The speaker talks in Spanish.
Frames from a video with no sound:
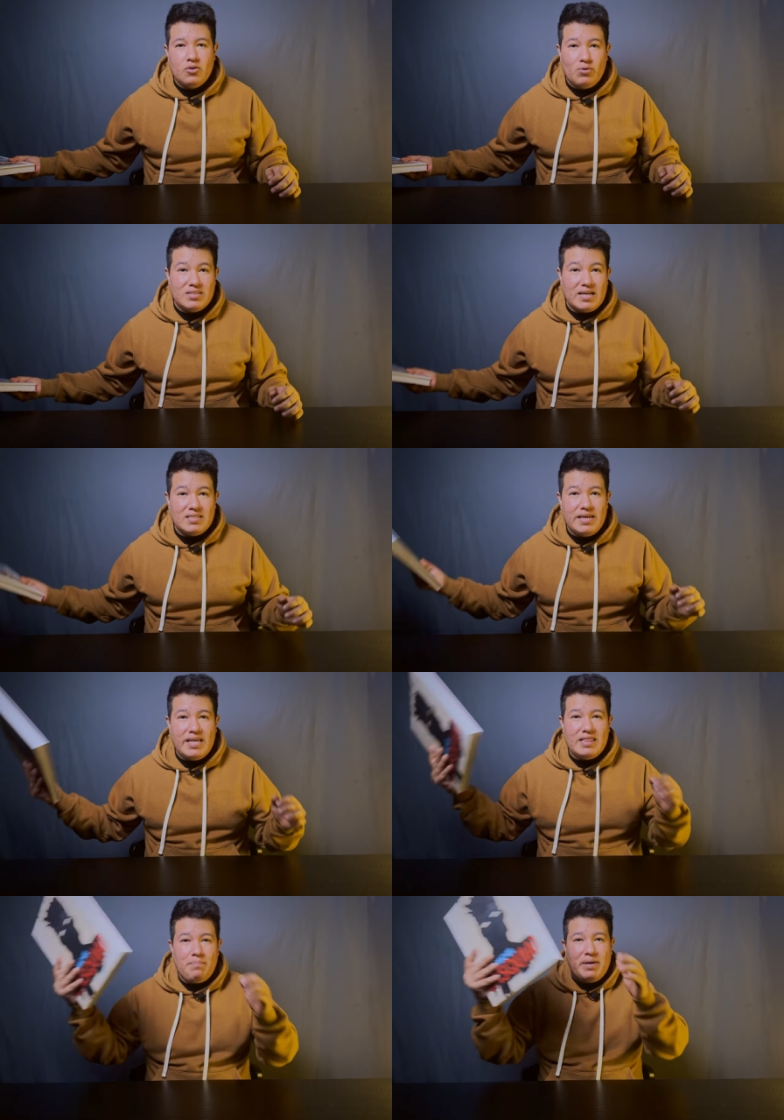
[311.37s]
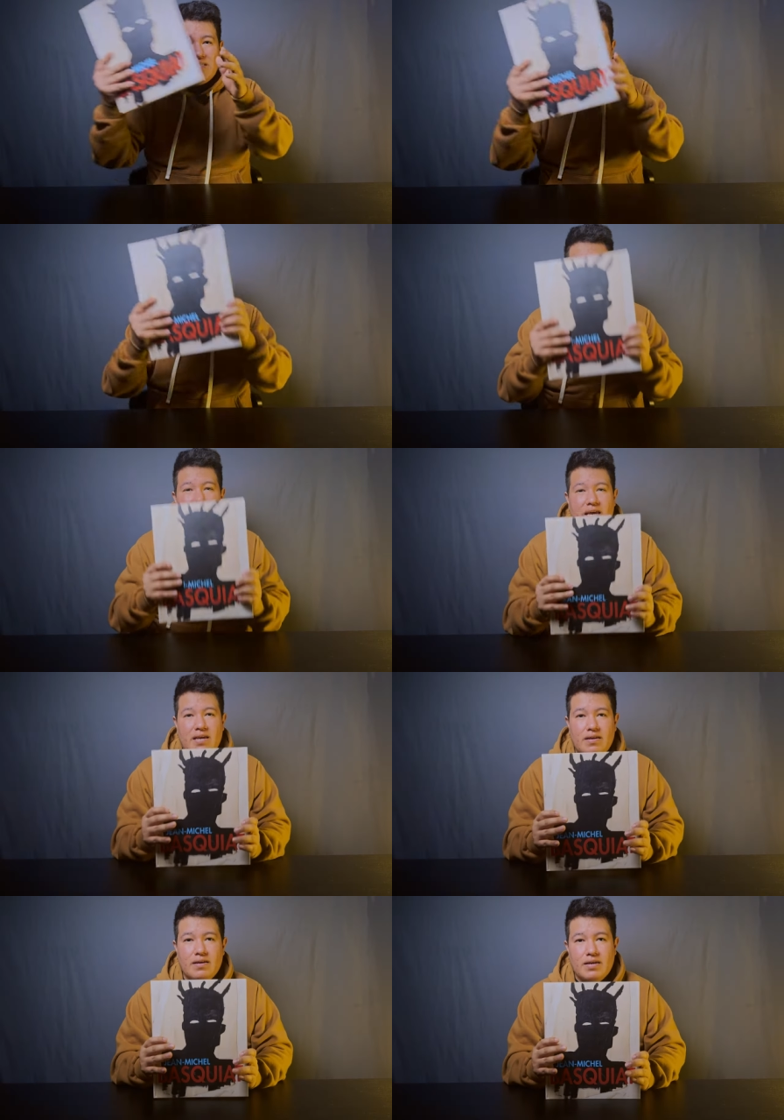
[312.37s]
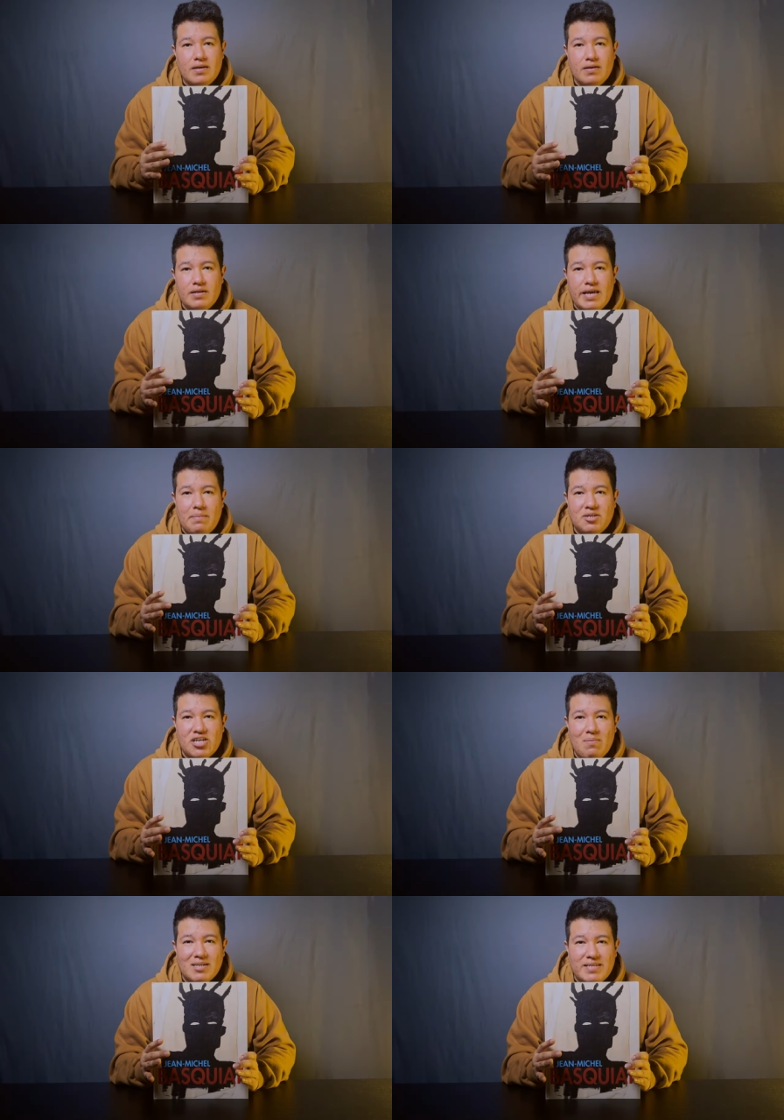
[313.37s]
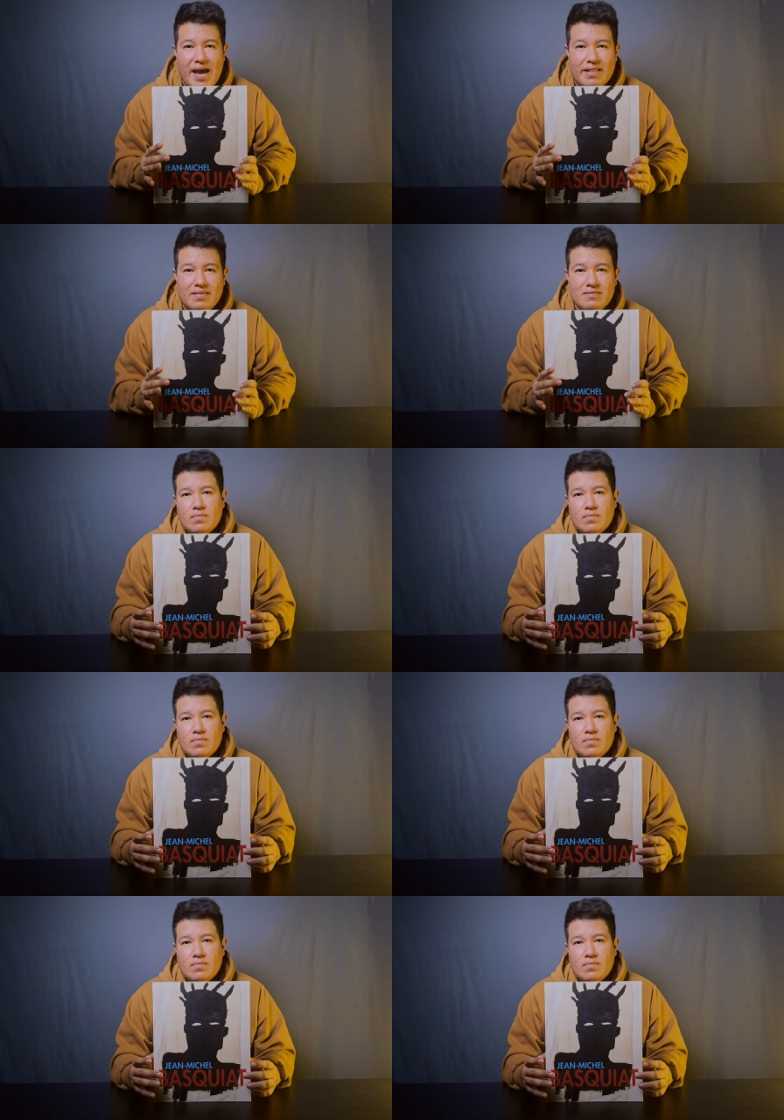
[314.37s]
Nuestra siguiente pieza es de Jean-Michel Basquiat.